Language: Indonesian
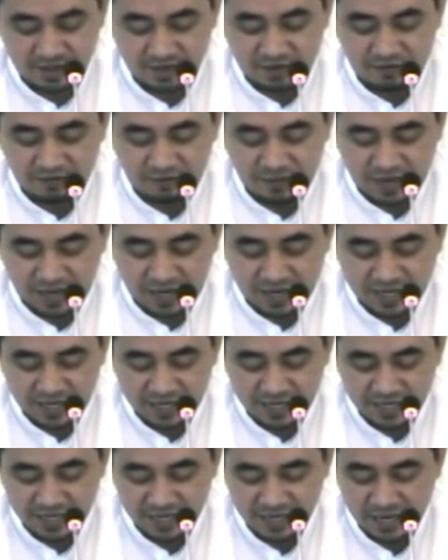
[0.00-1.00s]
Maka
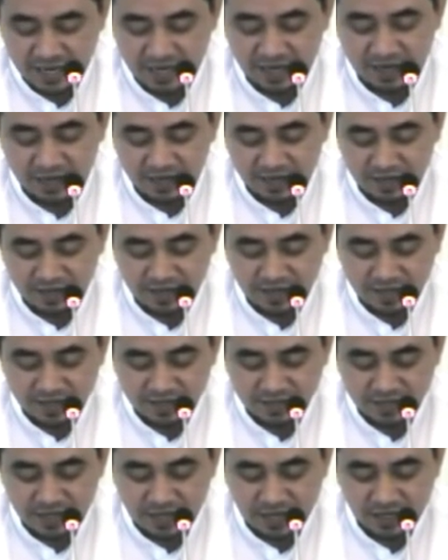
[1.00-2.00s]
inilah
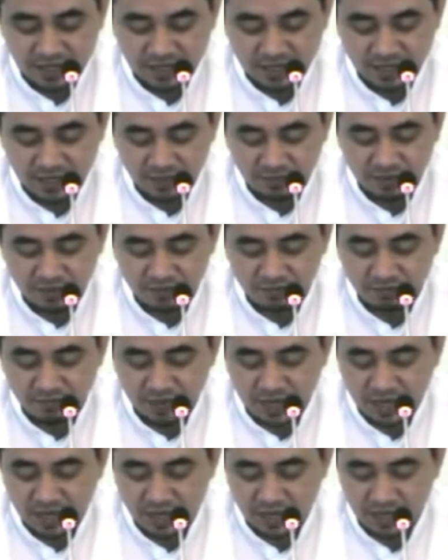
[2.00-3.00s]
yang sangat
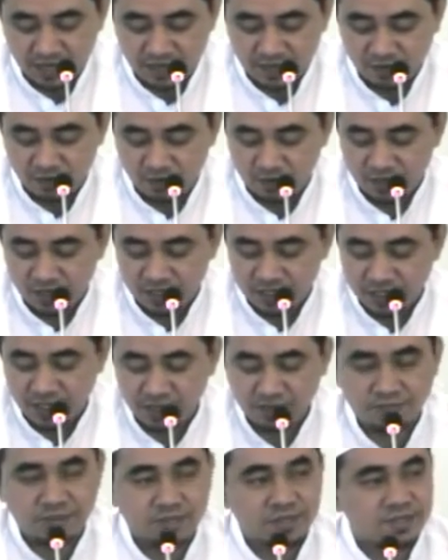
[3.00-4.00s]
dibimbangkan oleh
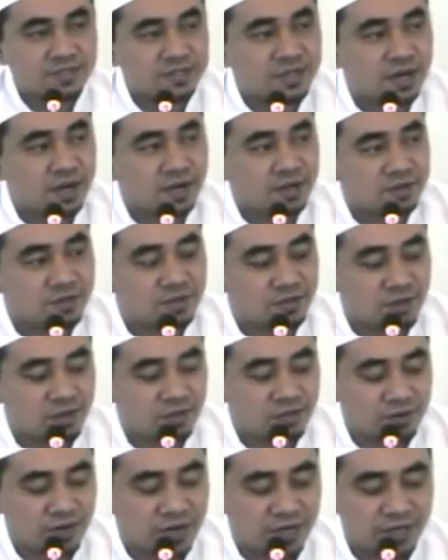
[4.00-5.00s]
Nabi
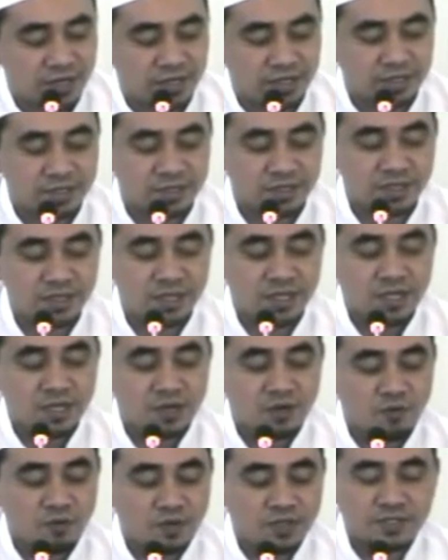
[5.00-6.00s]
Sallallahu Alaihi
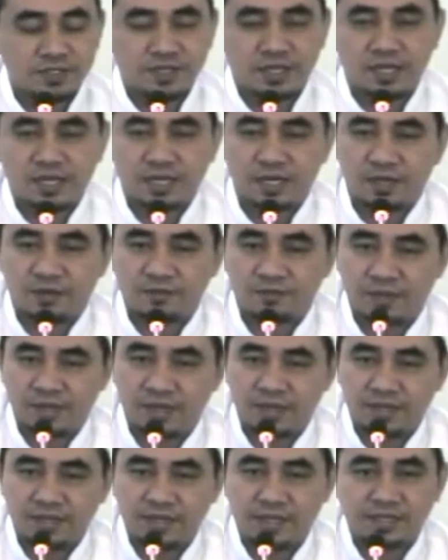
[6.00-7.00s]

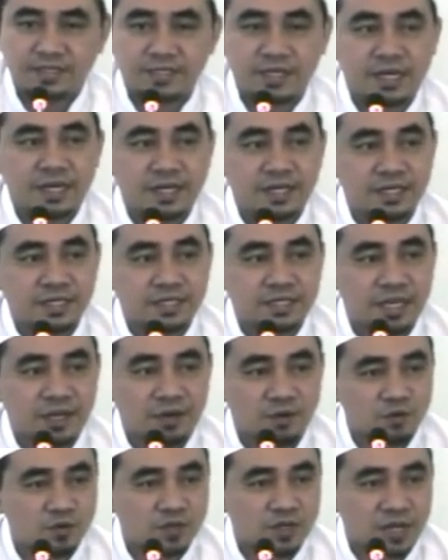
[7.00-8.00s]
Wasallam, yang sangat
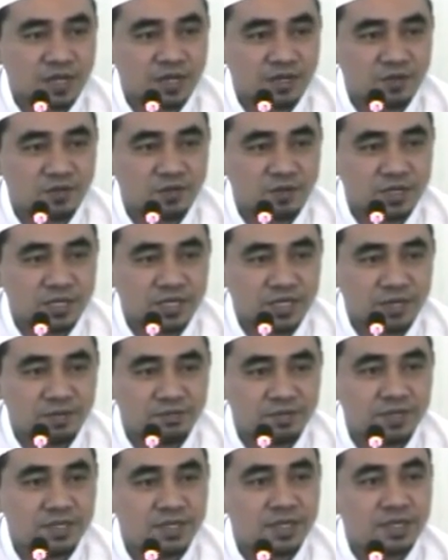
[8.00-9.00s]
ditakutkan oleh
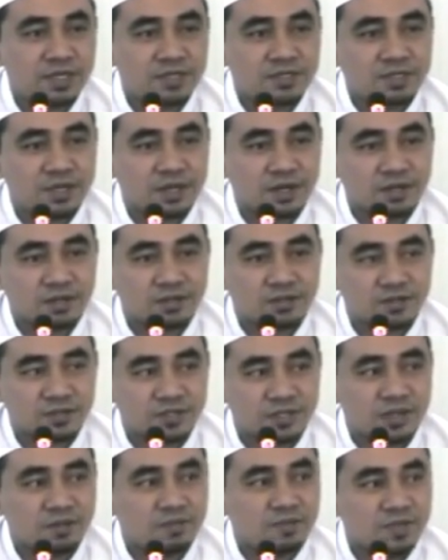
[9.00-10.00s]
Nabi Sallallahu Alaihi Wasallam